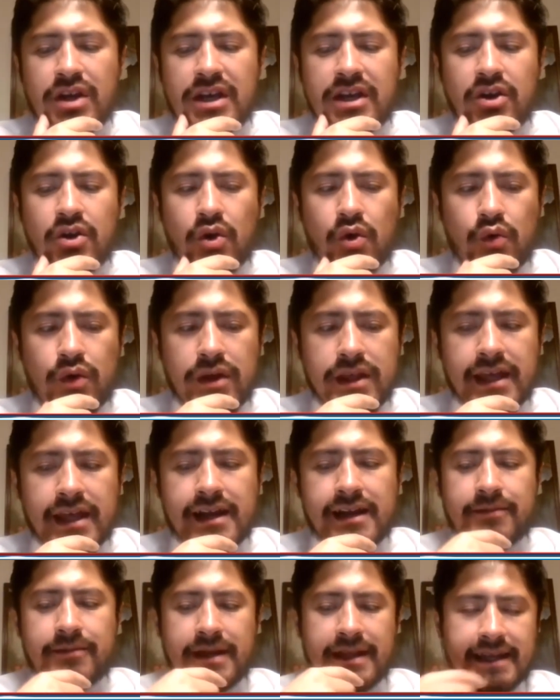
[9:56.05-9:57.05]
y no
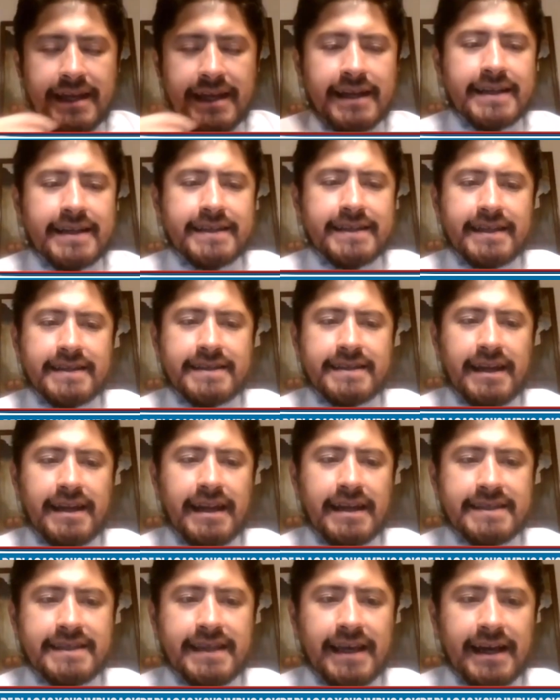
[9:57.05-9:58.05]
cuidado alimentaria, que es el
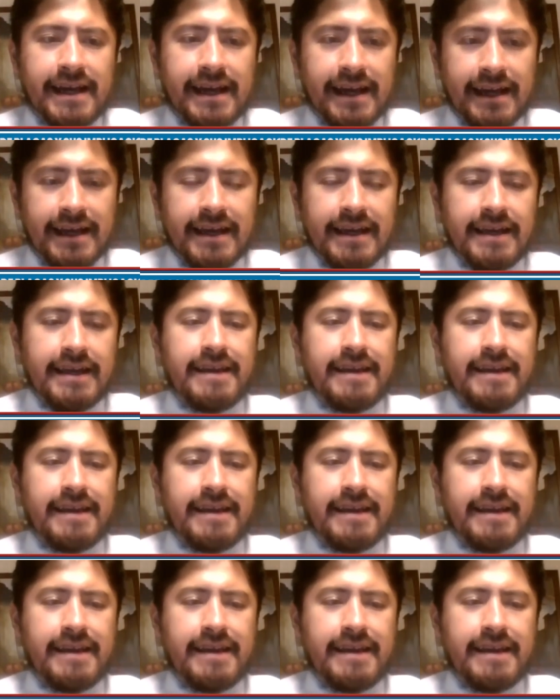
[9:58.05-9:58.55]
SENASAC,